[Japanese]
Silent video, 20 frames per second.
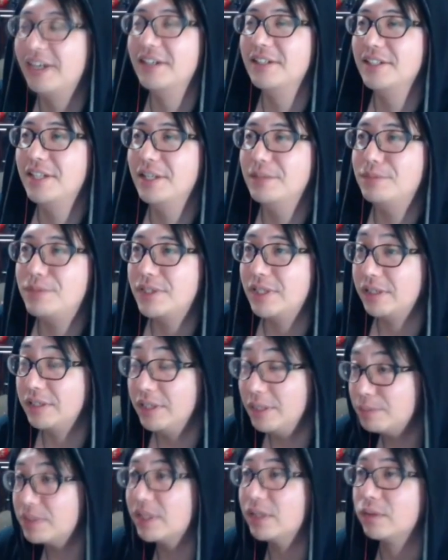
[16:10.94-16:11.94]
あ、ネプ
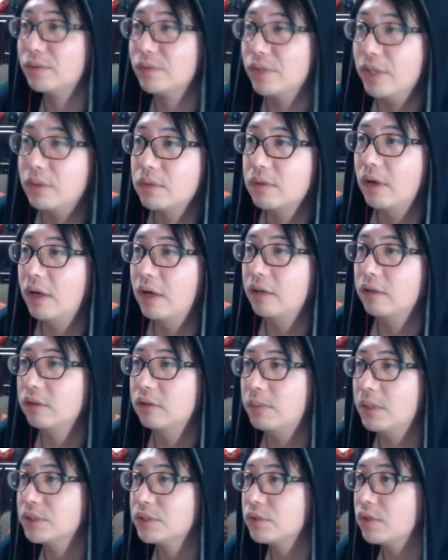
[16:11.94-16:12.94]
さんのね、この